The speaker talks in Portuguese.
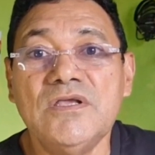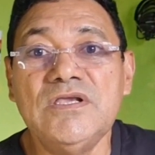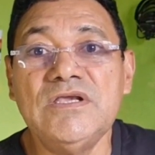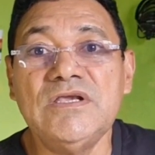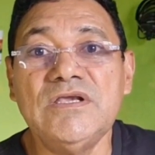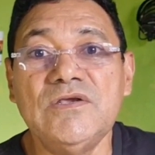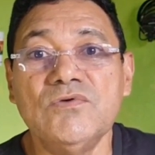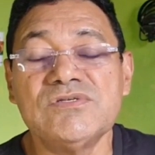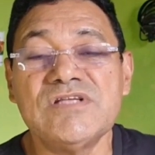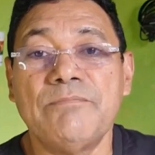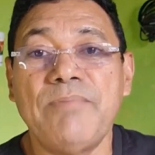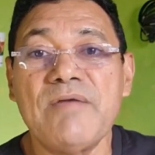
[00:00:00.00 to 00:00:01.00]
E
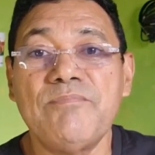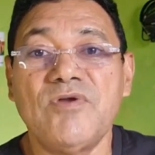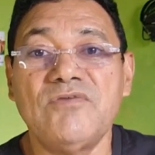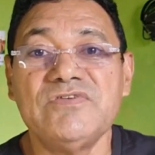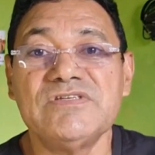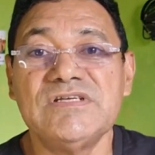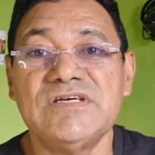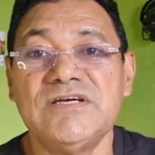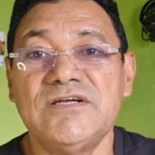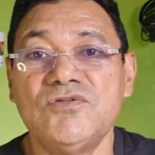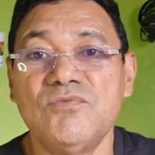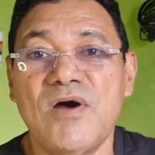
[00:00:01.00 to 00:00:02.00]
o Sampaio
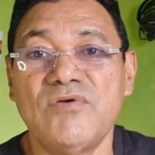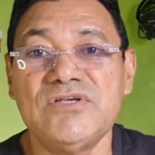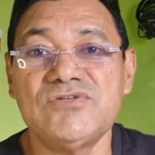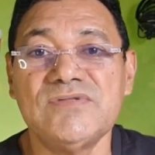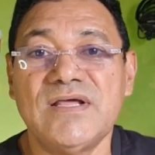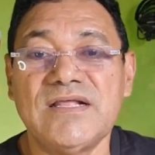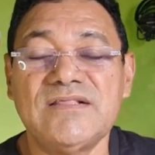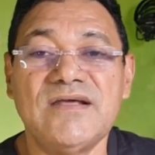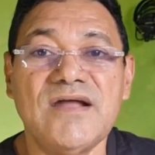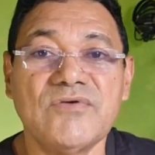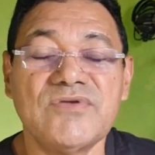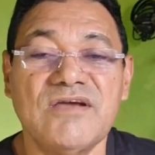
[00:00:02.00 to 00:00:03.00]
improvisando, o Maurício na
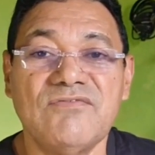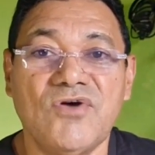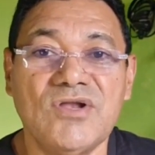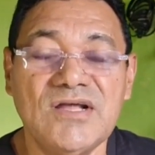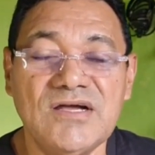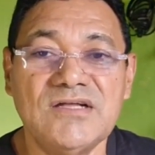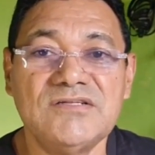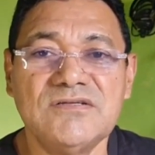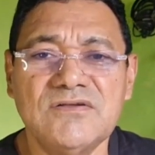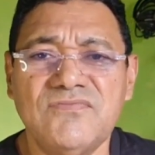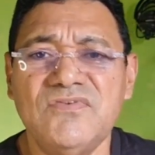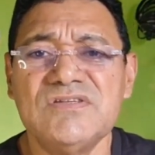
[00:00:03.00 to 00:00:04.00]
lateral, que é
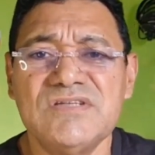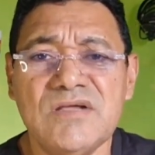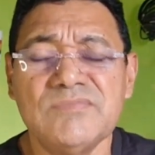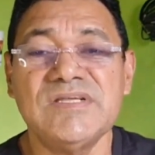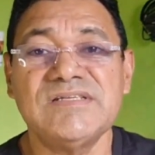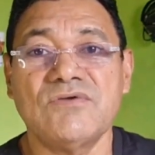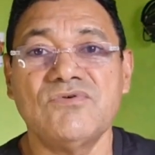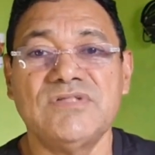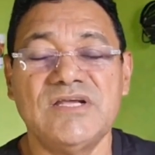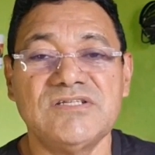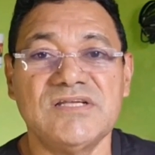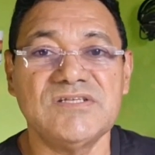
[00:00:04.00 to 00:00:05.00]
volante. Fizemos essa
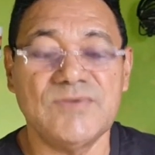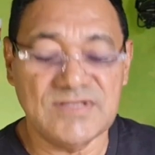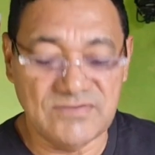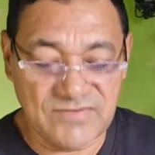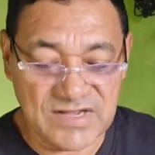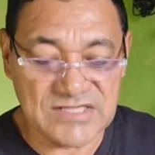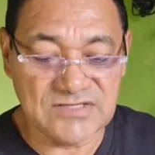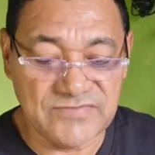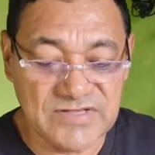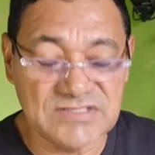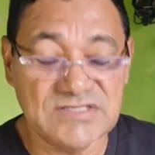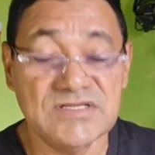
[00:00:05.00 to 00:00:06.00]
contestação aqui várias
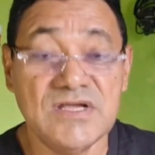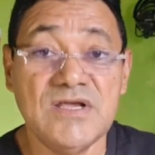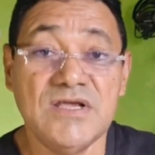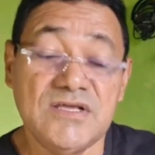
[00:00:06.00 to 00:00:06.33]
vezes.